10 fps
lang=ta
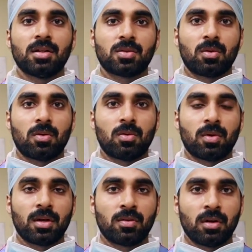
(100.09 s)
ஸோ
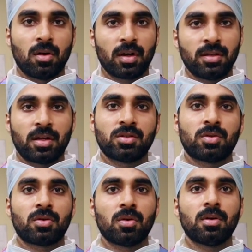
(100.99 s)
உங்களுக்கு ஆல்ரெடி
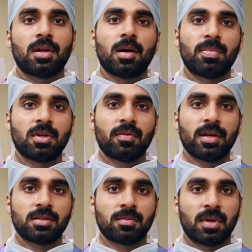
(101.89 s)
தெரிஞ்சிருக்கோம் நாற்பதுக்கு
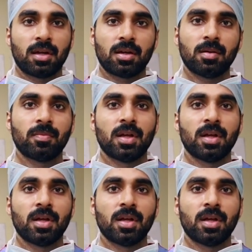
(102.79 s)
வயசுக்கு மேலே